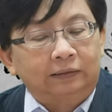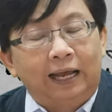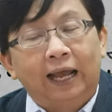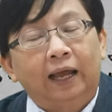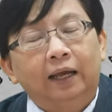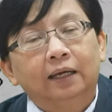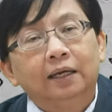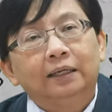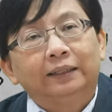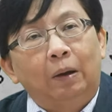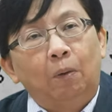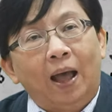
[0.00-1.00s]
นะคะ
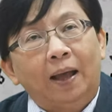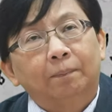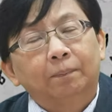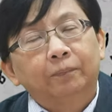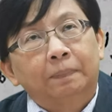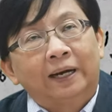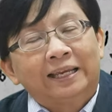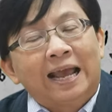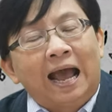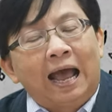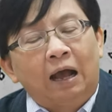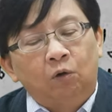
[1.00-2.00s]
แต่ว่าภริ
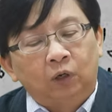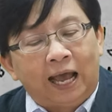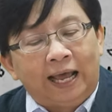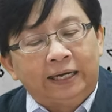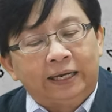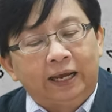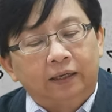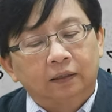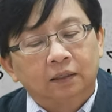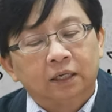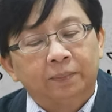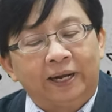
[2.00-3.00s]
ยาของท่านเนี่ย
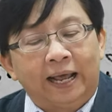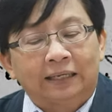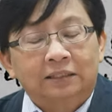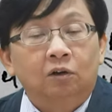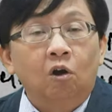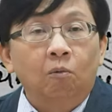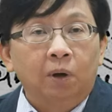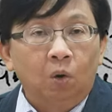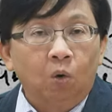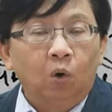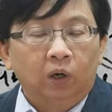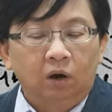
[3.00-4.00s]
เคยเป็นนางสนองพระ
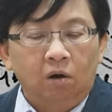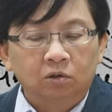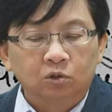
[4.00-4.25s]
โอษฐ์ขอ